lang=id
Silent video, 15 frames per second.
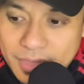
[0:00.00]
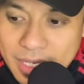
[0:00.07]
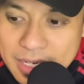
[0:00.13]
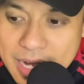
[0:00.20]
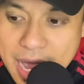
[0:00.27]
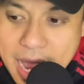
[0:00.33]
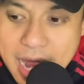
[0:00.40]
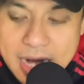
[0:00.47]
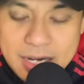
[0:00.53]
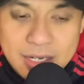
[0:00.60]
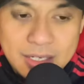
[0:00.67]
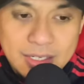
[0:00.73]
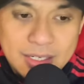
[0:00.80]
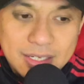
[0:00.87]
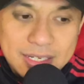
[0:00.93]

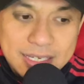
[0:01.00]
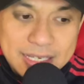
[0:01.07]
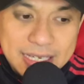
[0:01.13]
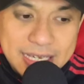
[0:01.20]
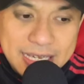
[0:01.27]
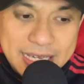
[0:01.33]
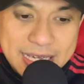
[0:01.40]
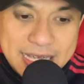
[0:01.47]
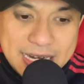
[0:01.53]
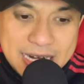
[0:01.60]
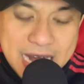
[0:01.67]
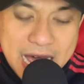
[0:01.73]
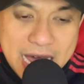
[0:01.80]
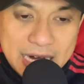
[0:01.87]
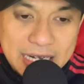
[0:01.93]
Dan
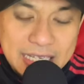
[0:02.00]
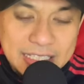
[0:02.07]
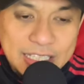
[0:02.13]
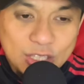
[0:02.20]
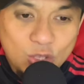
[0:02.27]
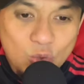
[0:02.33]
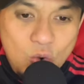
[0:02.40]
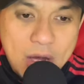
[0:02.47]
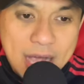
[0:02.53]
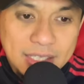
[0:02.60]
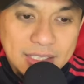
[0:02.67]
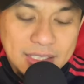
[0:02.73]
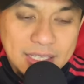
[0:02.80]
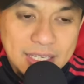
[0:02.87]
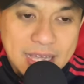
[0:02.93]
dari
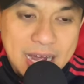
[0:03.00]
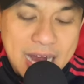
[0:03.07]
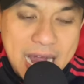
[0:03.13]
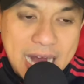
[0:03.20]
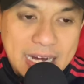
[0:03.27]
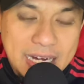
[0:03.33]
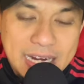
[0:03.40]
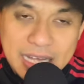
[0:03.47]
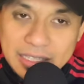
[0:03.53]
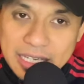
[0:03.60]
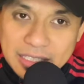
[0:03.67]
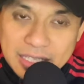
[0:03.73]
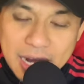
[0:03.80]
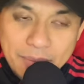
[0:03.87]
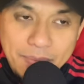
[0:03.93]
situasi yang ada di
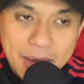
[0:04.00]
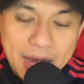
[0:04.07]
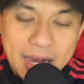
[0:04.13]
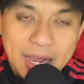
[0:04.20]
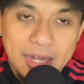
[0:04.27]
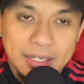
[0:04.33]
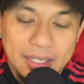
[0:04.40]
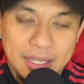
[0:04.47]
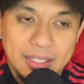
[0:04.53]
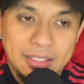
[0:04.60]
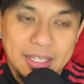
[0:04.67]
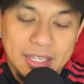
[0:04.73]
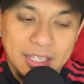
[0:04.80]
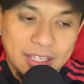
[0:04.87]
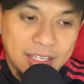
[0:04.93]
atas lapangan ya,
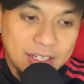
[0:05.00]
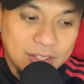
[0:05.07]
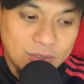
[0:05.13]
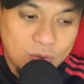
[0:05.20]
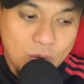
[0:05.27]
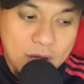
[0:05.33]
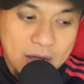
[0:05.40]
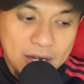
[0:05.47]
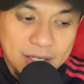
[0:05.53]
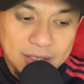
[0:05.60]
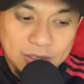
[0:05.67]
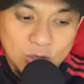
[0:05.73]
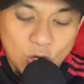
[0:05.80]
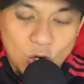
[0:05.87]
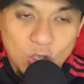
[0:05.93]
yang ingin gue
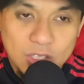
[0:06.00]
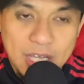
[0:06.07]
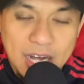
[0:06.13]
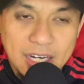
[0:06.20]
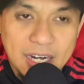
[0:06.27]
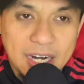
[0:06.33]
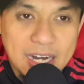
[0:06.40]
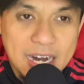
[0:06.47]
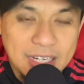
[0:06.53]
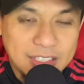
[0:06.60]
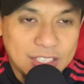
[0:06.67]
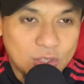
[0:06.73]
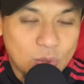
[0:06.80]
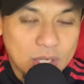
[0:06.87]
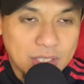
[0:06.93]
soroti adalah dari
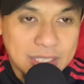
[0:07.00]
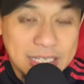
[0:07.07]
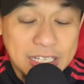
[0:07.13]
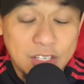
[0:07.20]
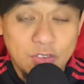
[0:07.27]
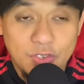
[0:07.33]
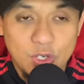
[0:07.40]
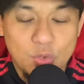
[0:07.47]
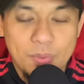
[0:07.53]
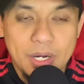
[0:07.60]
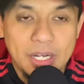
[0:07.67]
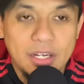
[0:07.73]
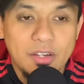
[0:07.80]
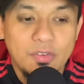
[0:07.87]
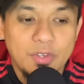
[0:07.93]
situasi individu
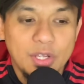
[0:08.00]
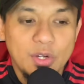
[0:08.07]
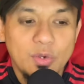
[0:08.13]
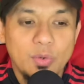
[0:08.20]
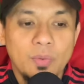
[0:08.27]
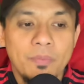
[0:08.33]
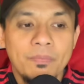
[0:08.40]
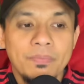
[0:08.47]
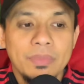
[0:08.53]
per individu.